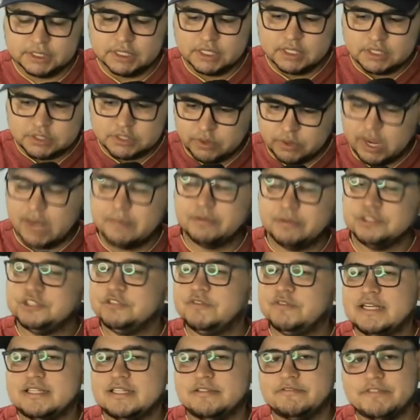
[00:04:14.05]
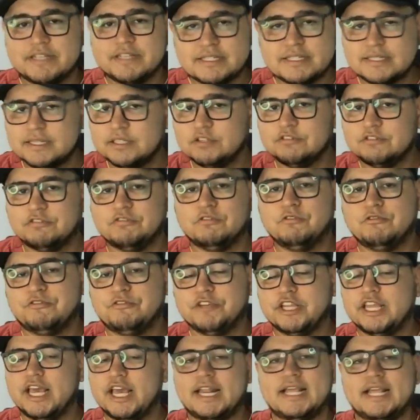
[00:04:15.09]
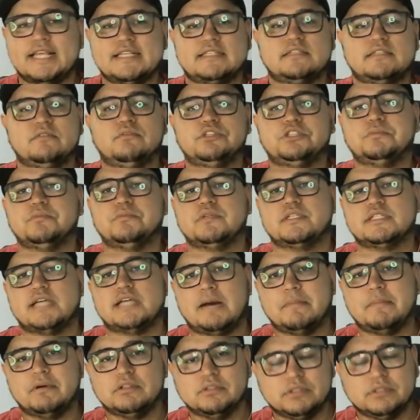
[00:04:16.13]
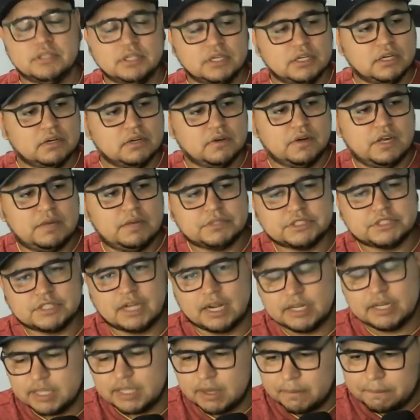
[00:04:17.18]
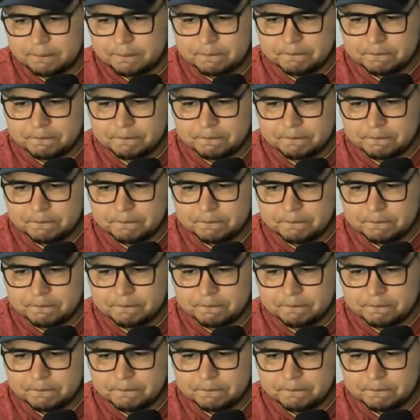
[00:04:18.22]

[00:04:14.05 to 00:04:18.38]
Se o Remo tivesse vencido o Figueirense no último sábado, o Remo estaria